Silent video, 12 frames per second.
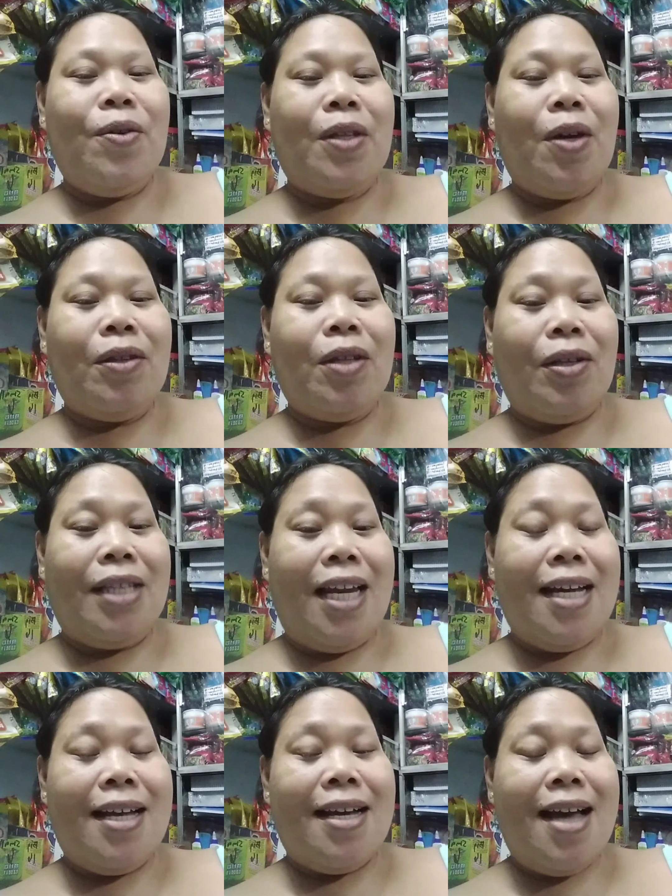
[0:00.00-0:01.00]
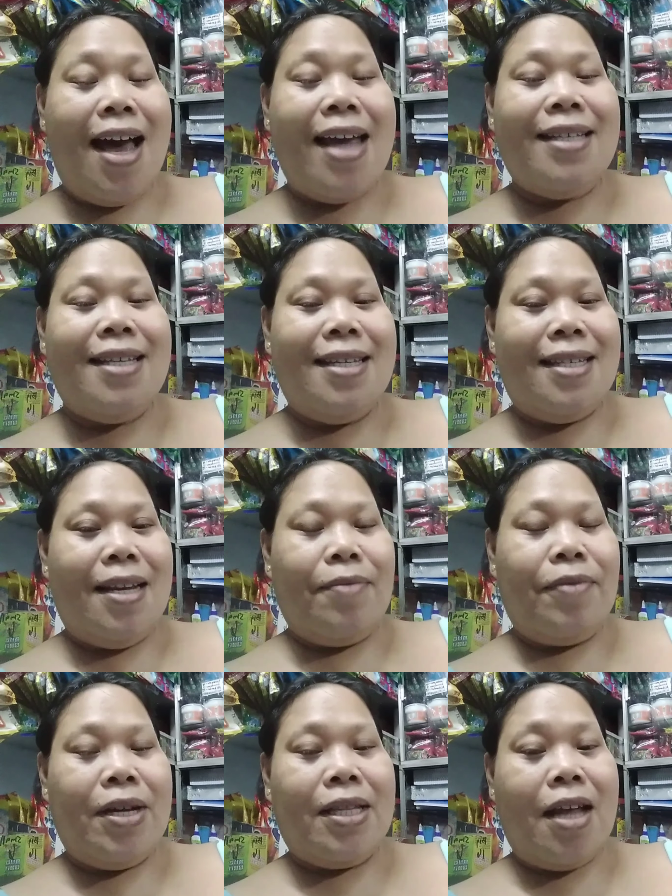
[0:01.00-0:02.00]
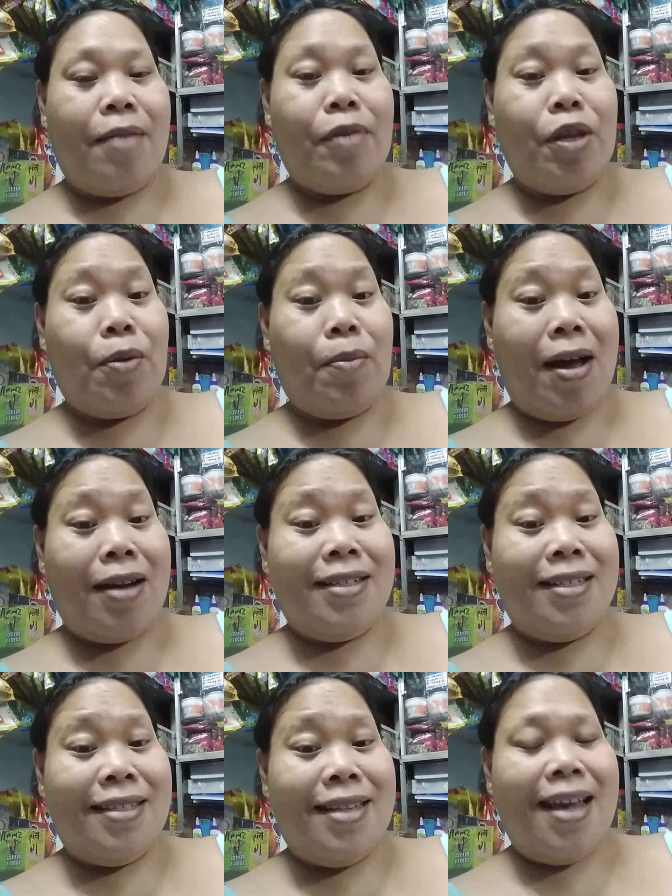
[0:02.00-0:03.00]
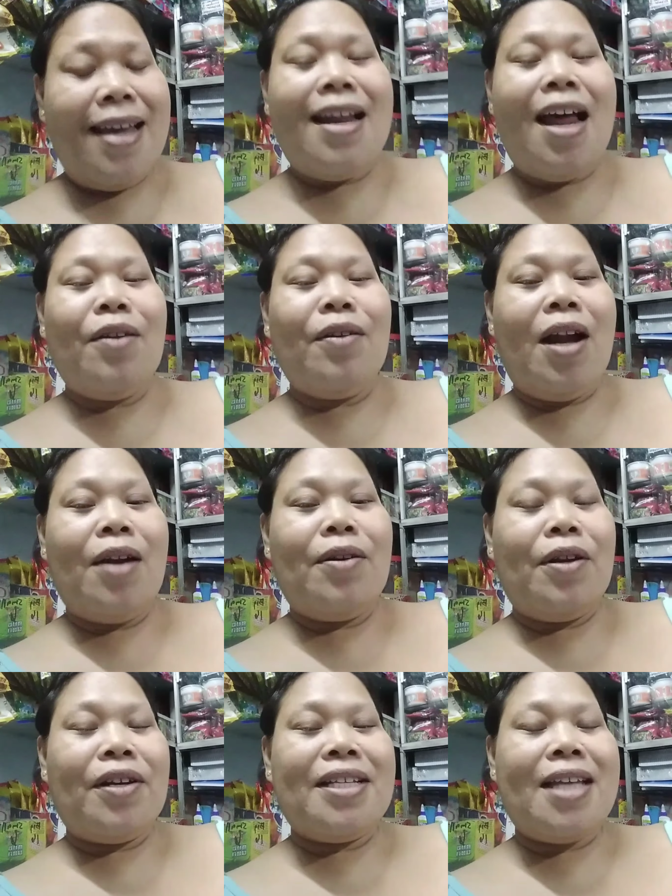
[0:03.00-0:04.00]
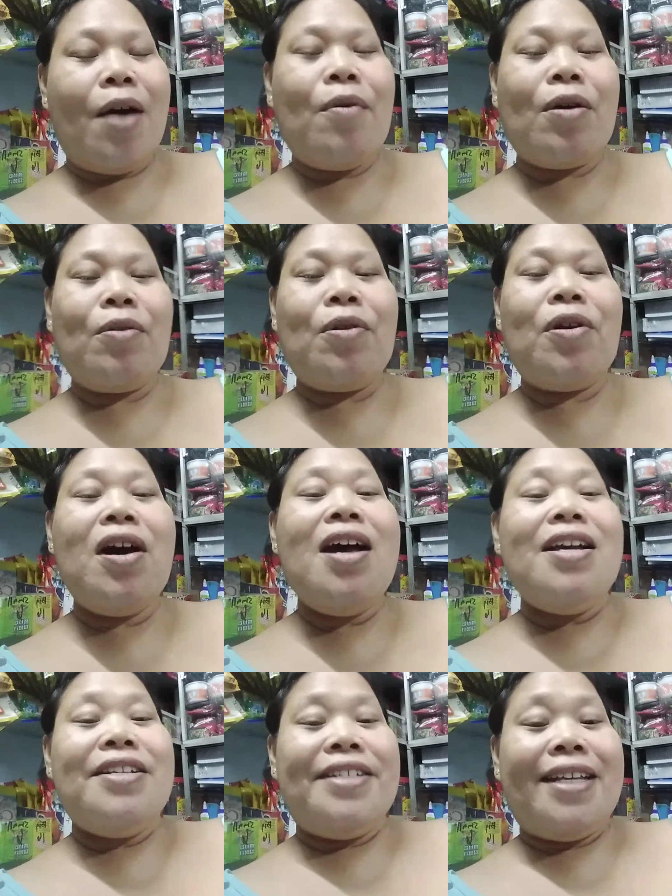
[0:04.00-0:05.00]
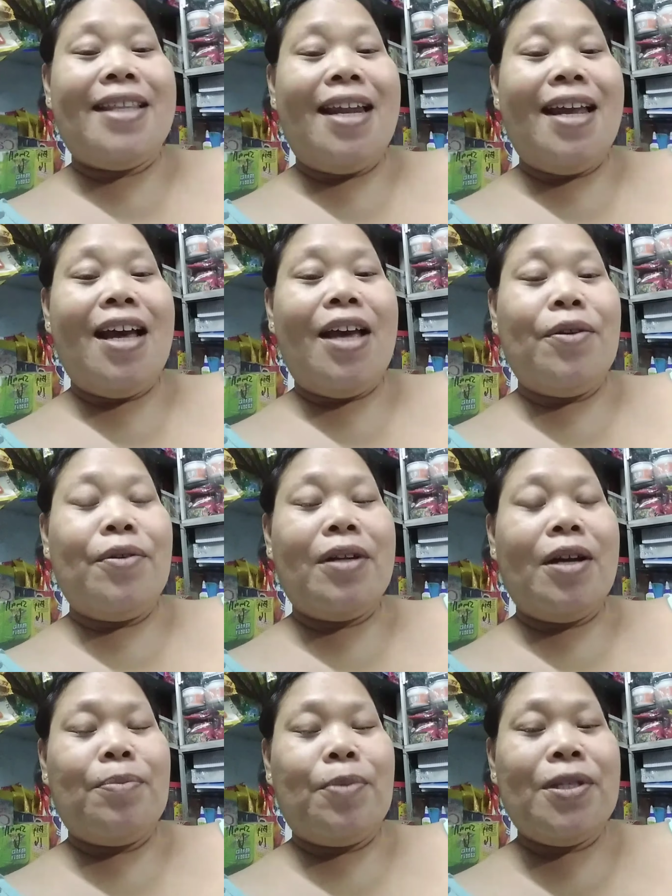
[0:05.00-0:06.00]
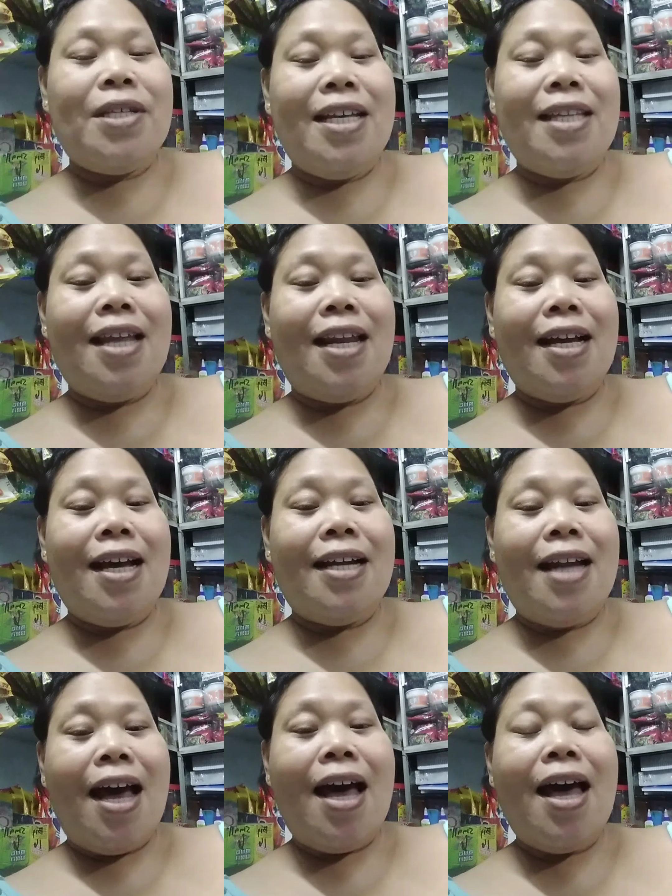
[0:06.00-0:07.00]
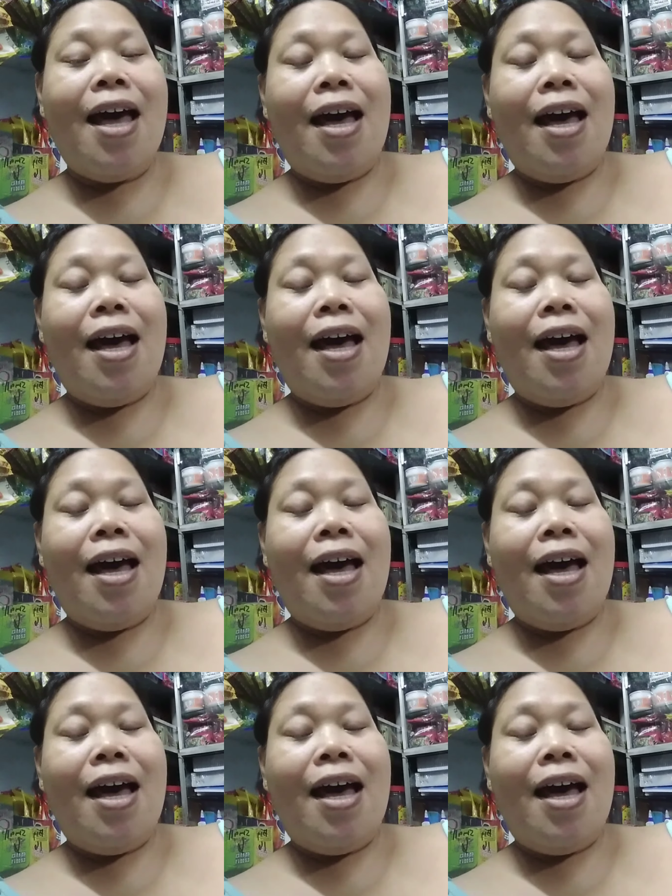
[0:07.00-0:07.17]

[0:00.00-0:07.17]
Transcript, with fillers: taon-taon talaga guys celebrate namin yung Mother's Day lalong-lalo na yung asawa ko siya talaga yung nagporsige talaga na